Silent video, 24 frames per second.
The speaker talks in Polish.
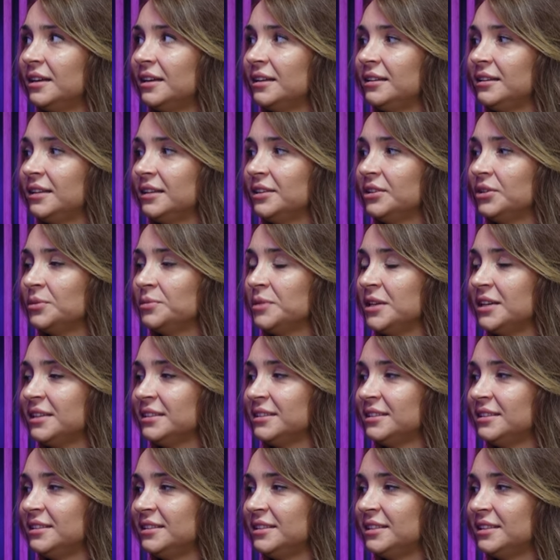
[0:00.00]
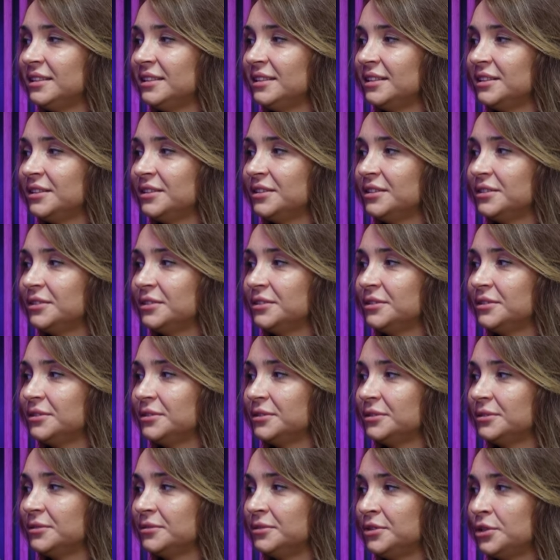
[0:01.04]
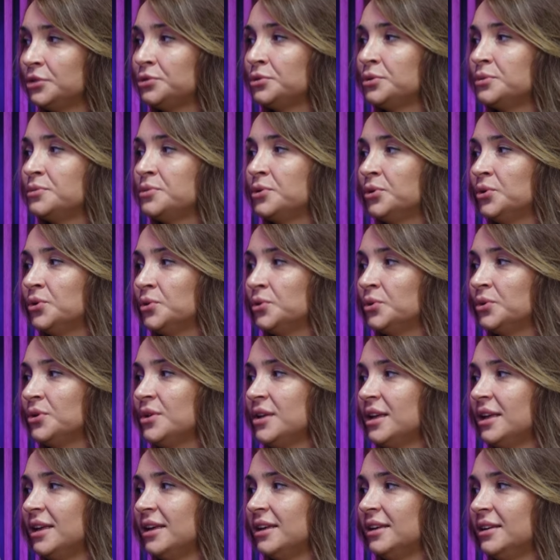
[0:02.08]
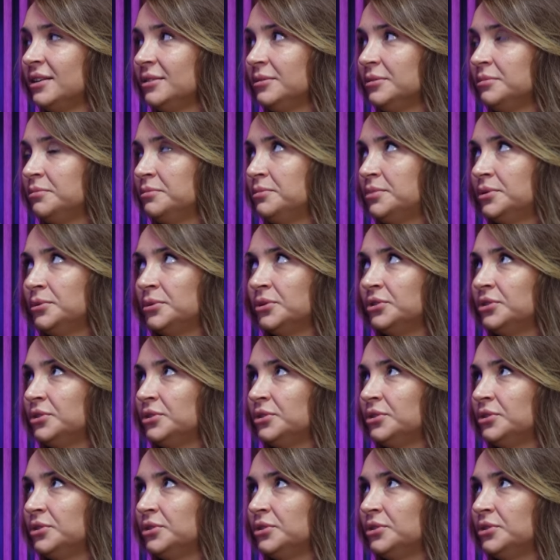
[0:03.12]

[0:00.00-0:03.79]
Natomiast w zeszłym roku było